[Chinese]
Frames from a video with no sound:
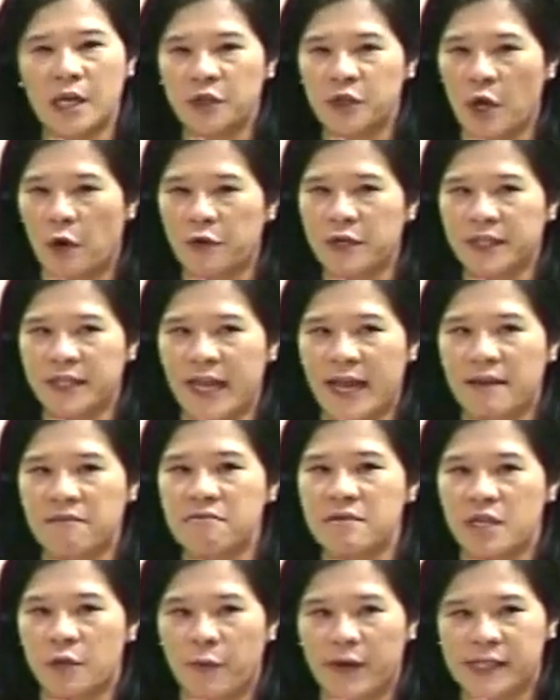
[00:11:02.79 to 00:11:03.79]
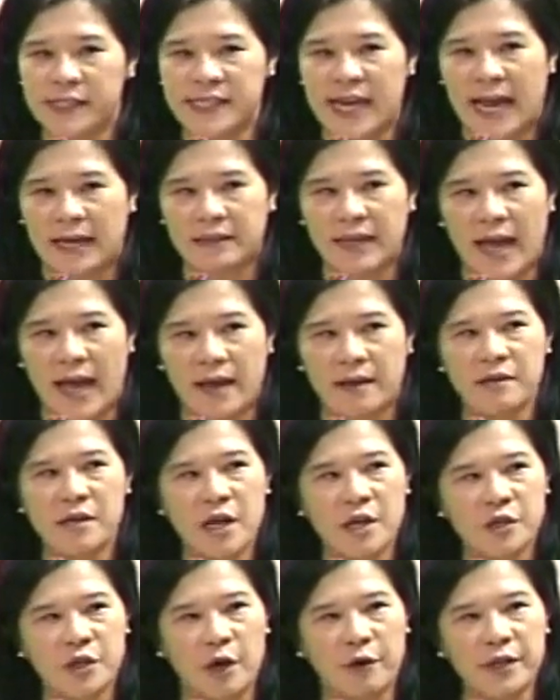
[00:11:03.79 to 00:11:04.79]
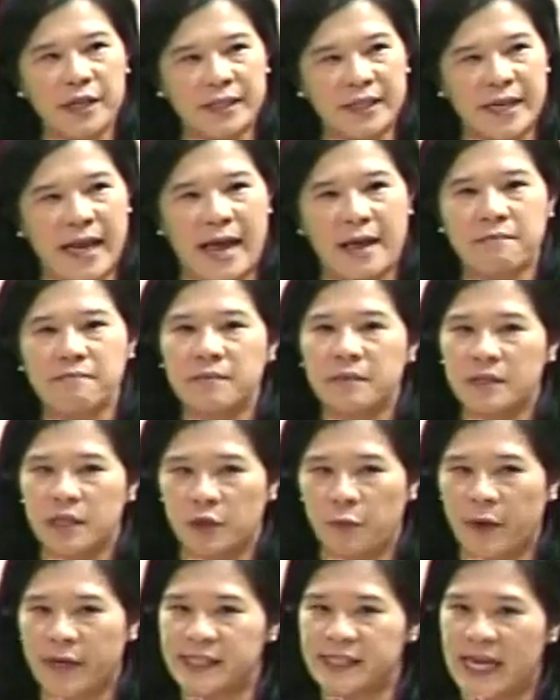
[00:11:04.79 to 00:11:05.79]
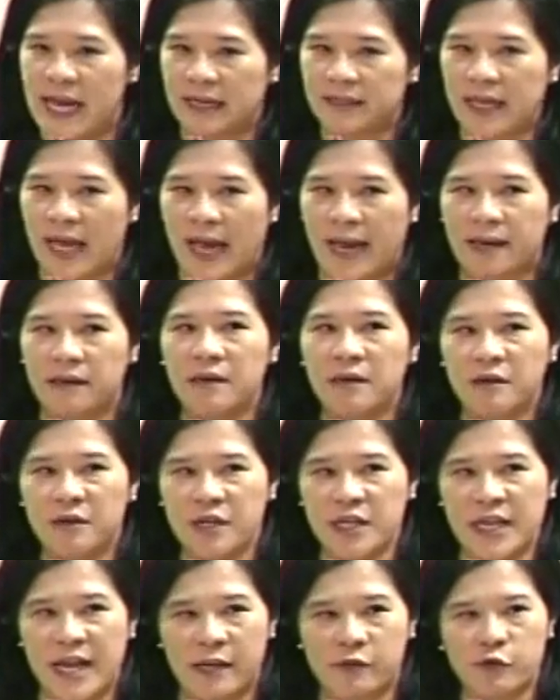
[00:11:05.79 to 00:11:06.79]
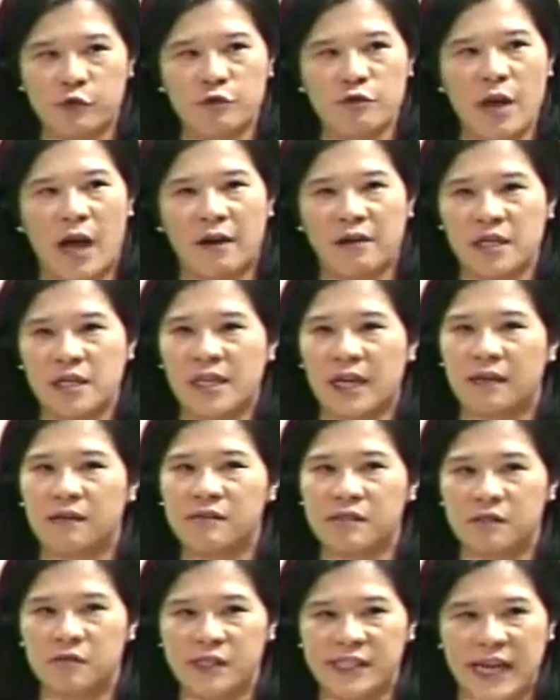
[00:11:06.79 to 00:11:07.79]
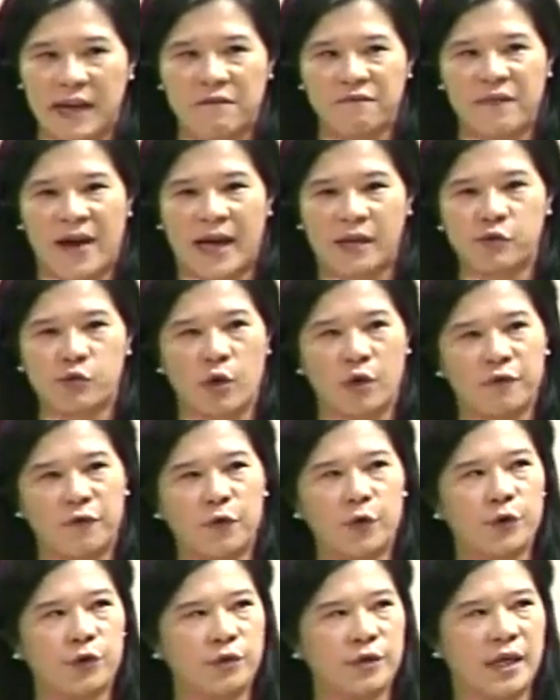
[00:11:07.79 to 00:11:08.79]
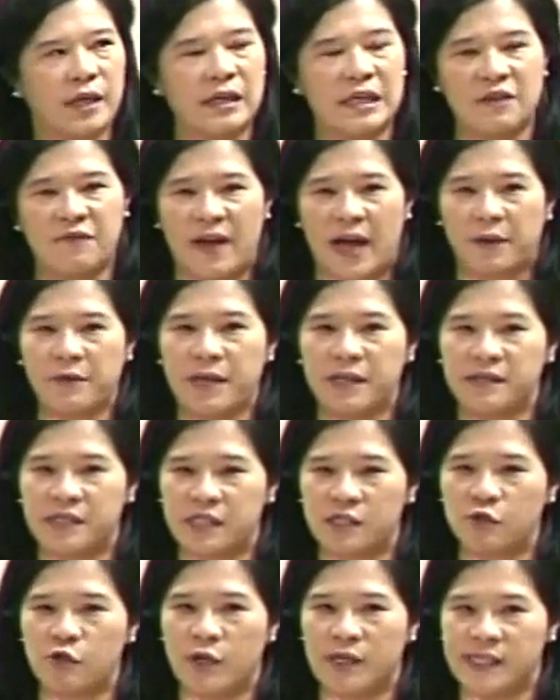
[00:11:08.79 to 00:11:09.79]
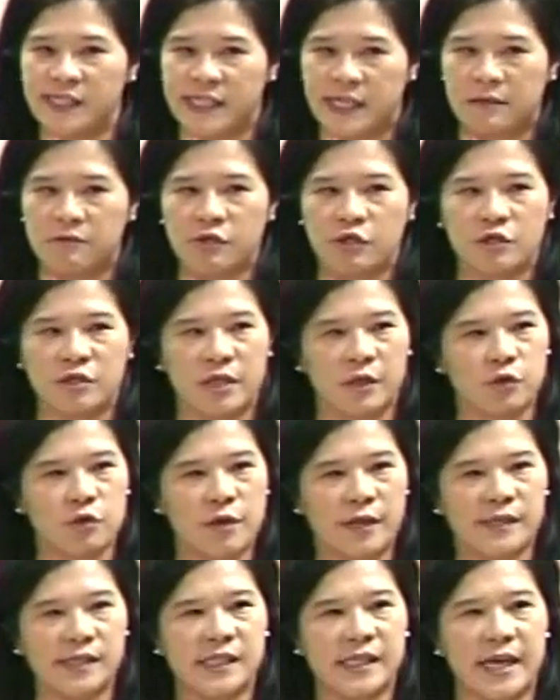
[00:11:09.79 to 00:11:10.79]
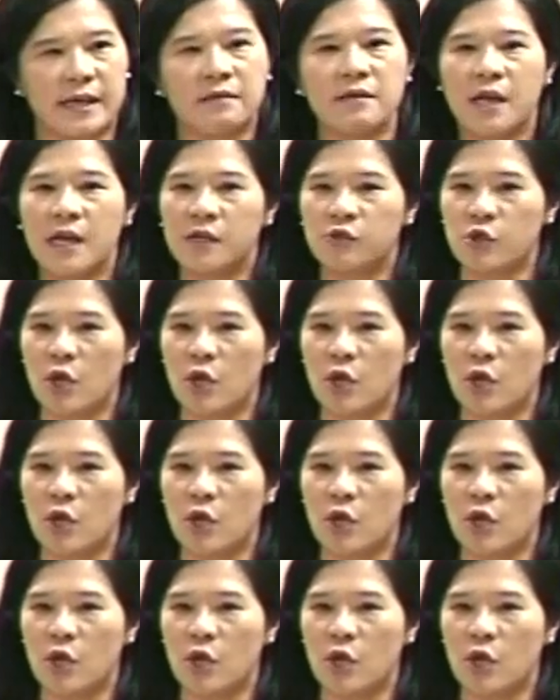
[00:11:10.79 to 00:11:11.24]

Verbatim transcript: 有一天你会下台，有一天你会下台，你也需要一个宪法所赋予的立法院职权行使的权限。